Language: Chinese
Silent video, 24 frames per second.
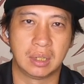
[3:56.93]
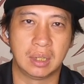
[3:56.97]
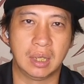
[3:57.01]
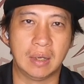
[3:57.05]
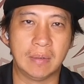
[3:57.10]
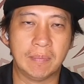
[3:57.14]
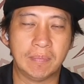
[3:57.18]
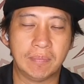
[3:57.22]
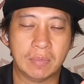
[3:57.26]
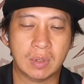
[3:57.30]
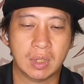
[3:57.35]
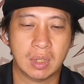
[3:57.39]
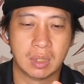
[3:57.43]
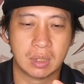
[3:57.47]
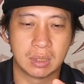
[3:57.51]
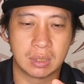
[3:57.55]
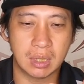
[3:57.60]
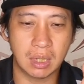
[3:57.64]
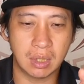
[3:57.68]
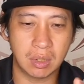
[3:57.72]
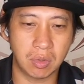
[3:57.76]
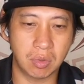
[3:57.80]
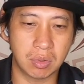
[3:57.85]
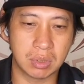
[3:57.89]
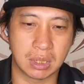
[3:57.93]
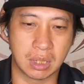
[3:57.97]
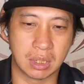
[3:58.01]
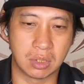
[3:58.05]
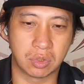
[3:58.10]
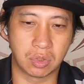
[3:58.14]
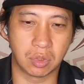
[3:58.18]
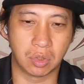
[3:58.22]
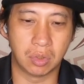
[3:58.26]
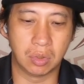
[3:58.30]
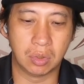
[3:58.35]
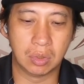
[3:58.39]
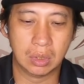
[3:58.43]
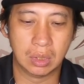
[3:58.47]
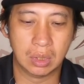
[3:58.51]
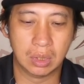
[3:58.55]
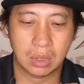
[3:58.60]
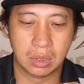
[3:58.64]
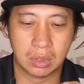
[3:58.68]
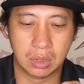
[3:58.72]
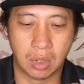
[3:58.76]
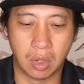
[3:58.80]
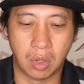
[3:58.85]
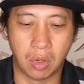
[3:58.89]
那在过程中
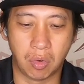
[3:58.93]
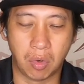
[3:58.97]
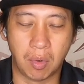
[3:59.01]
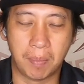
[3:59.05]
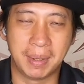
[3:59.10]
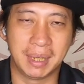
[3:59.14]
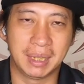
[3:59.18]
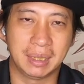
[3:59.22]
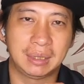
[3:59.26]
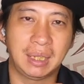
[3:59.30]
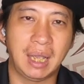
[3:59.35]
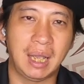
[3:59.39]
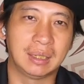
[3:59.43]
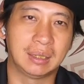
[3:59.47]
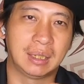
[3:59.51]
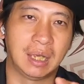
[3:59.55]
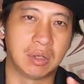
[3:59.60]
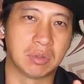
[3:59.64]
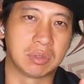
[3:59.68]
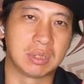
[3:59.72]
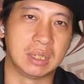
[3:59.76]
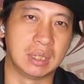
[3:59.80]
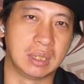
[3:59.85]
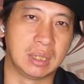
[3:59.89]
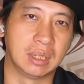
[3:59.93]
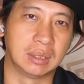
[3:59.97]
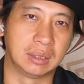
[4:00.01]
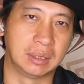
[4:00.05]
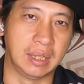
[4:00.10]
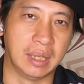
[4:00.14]
有我们来探讨几个